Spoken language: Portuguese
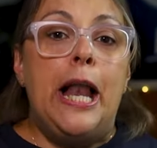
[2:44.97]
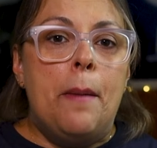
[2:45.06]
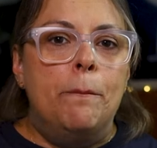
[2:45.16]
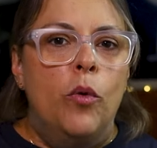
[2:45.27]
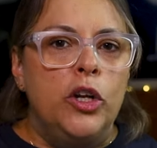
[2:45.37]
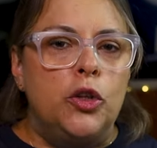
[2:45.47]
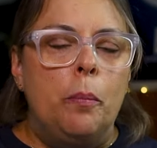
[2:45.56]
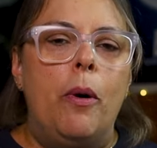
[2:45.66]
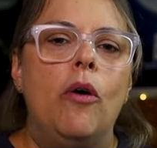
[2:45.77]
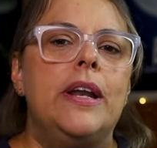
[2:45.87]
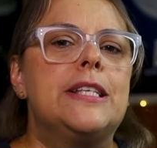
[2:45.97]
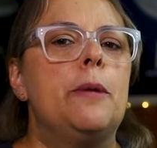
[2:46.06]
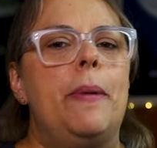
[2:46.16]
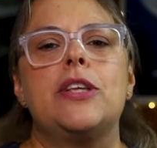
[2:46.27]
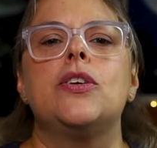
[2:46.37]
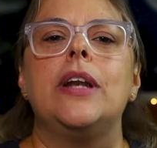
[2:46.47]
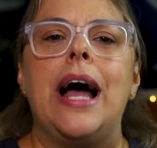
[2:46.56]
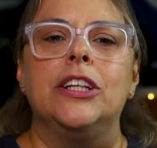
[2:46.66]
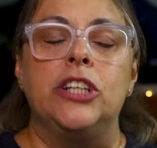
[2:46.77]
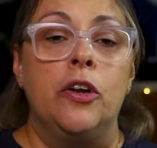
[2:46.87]
Ele é muito bom nesse
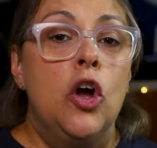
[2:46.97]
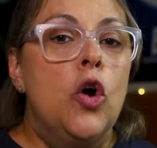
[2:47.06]
personagem,